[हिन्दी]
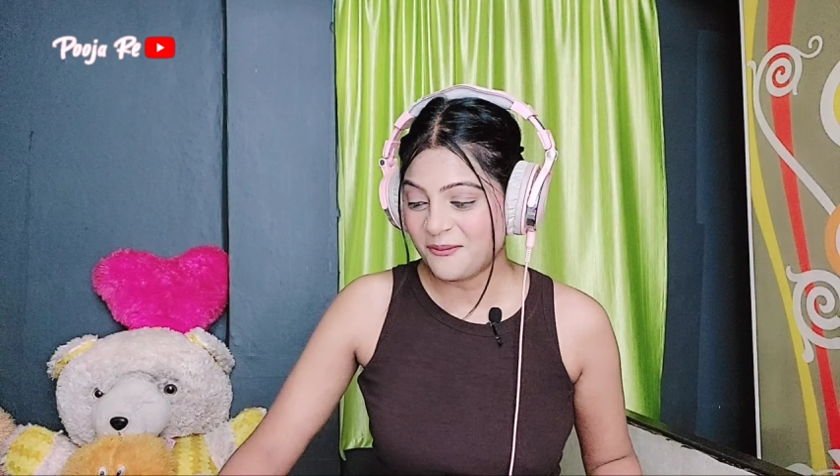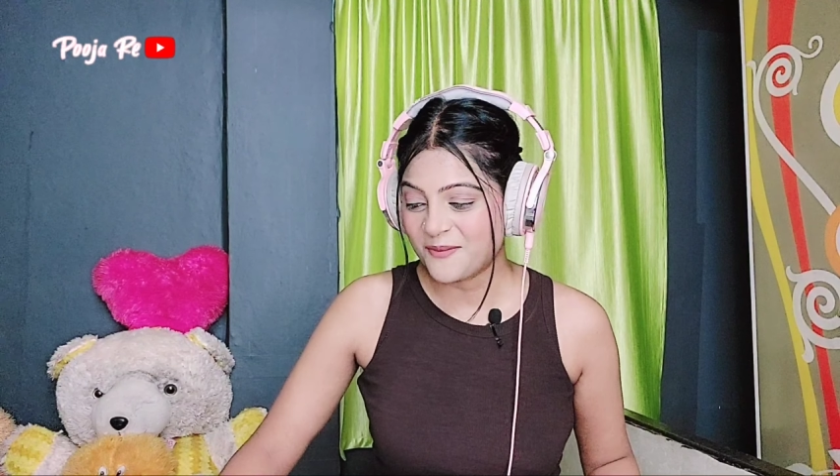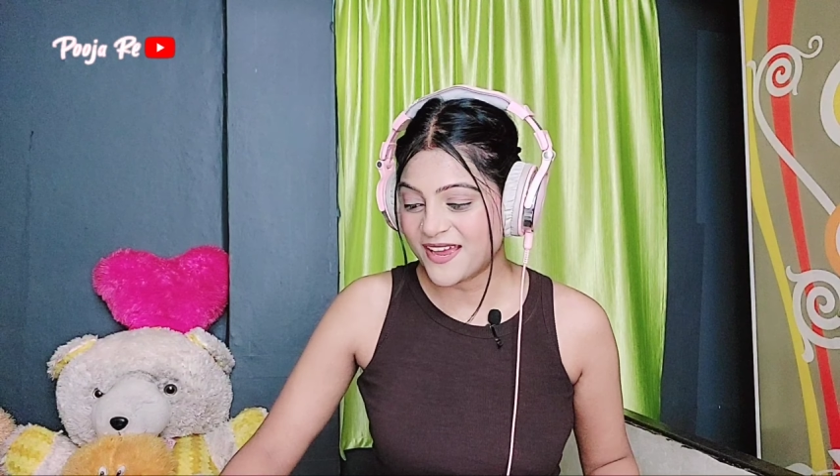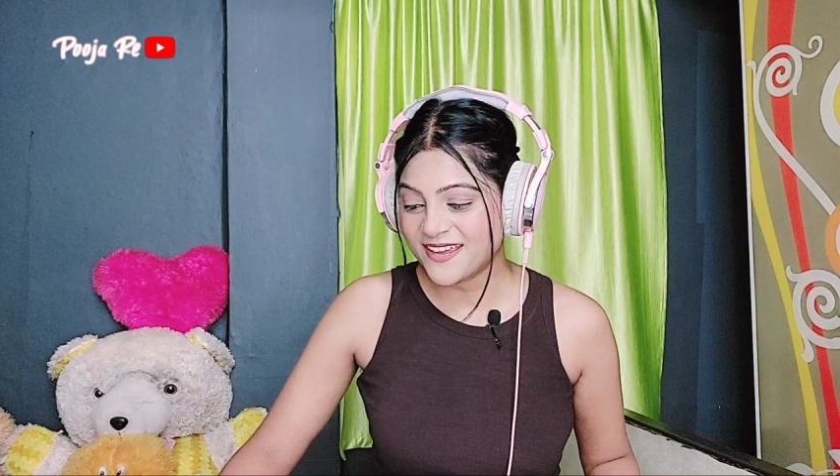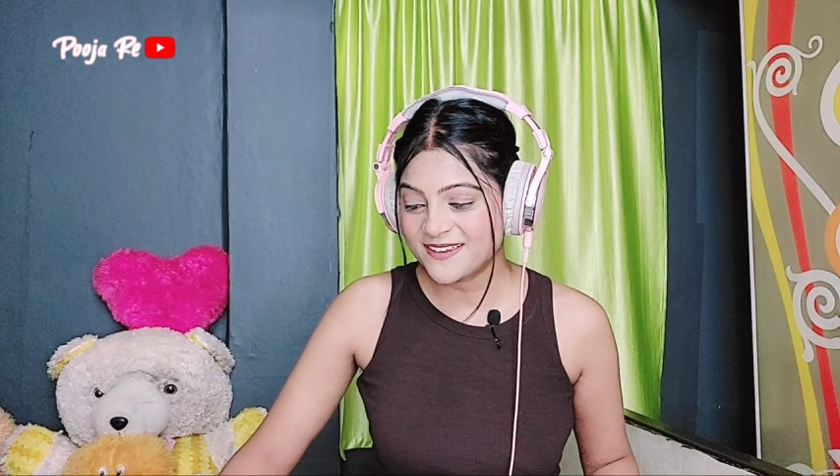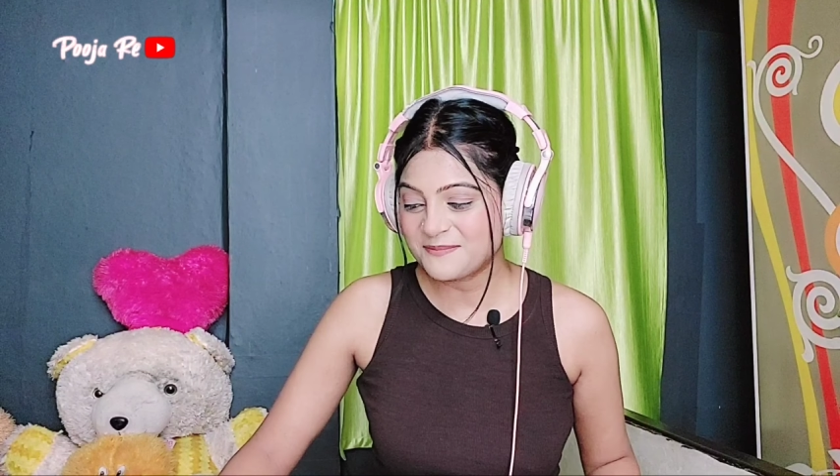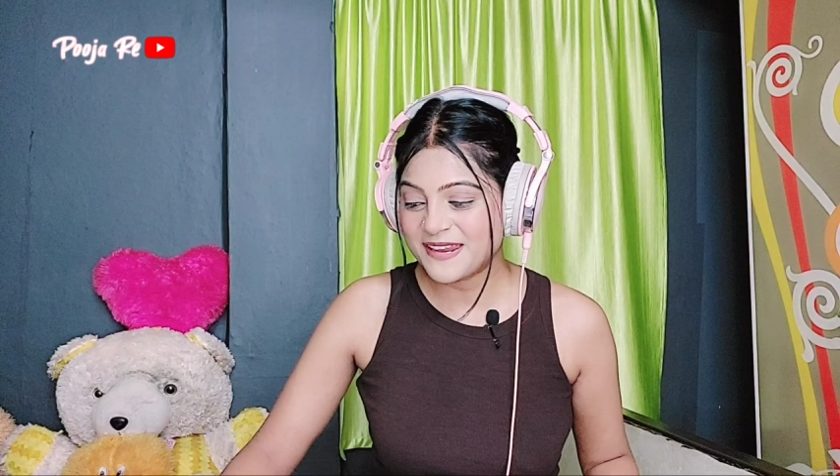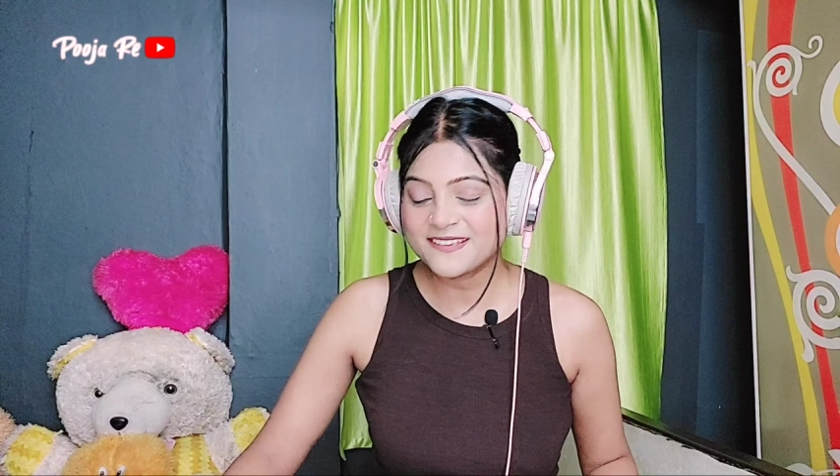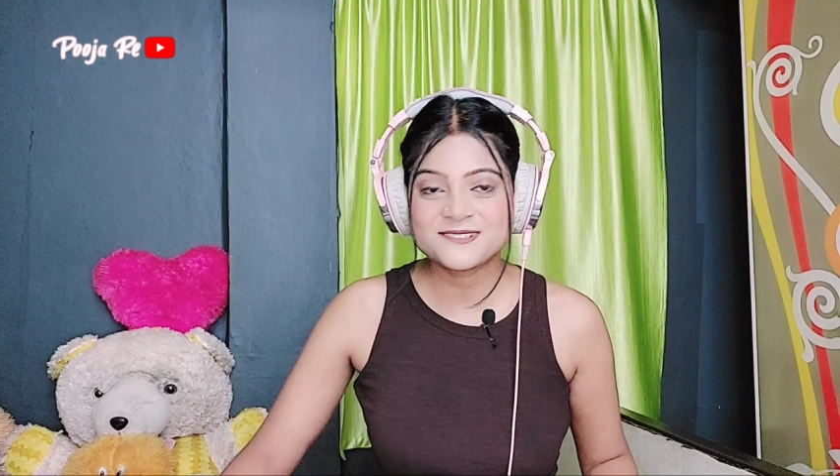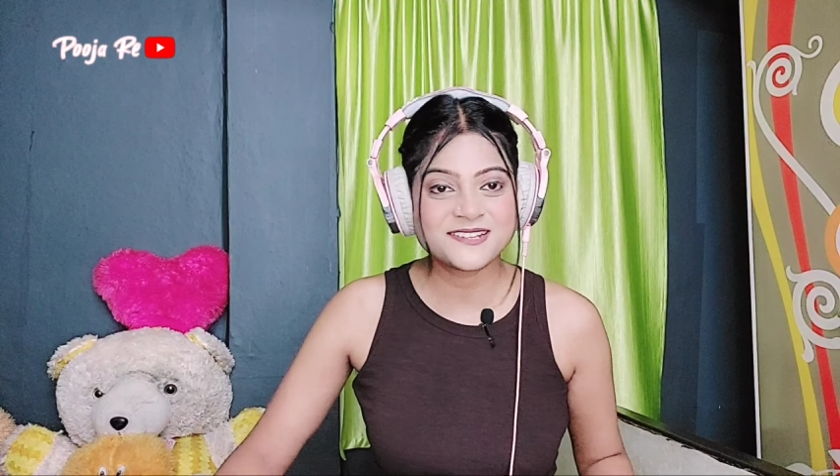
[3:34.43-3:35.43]
भाई
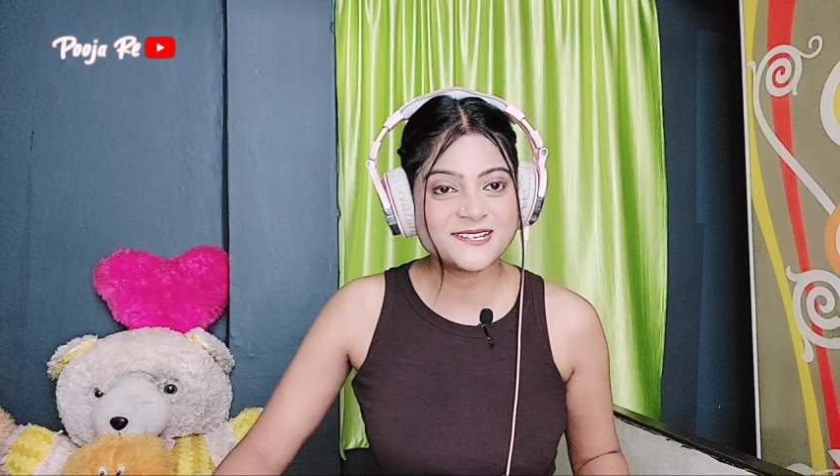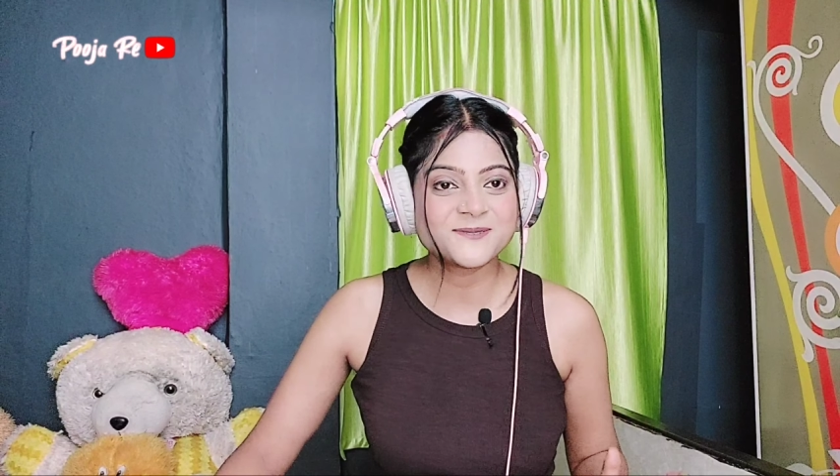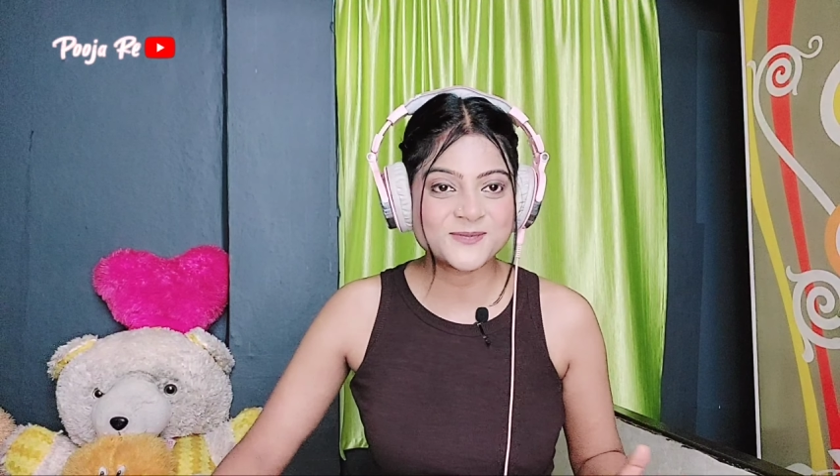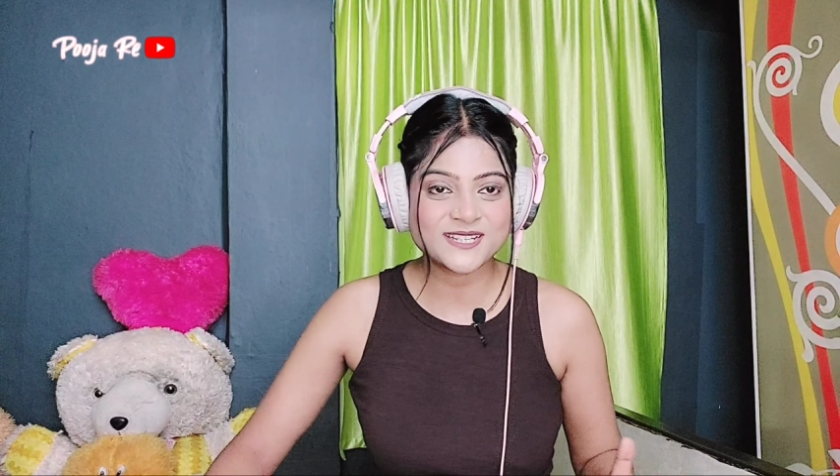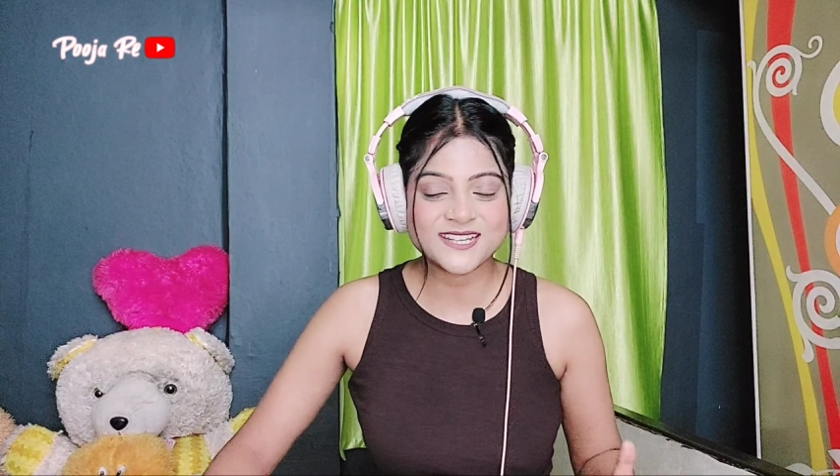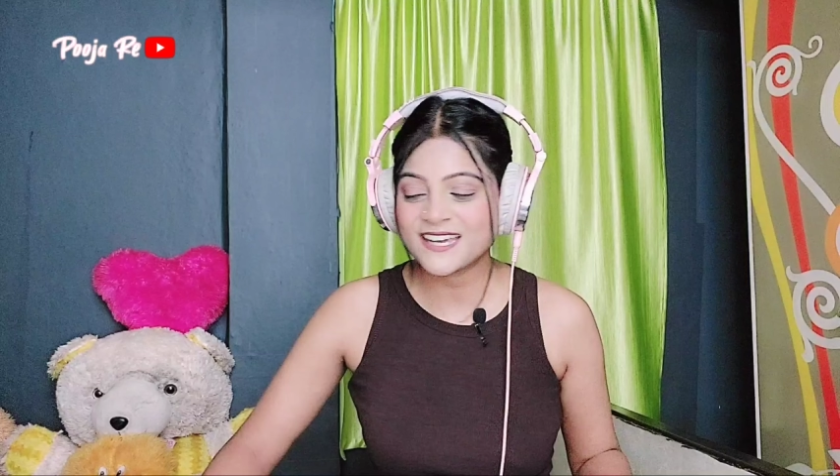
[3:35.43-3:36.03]
मैंने नहीं सोचा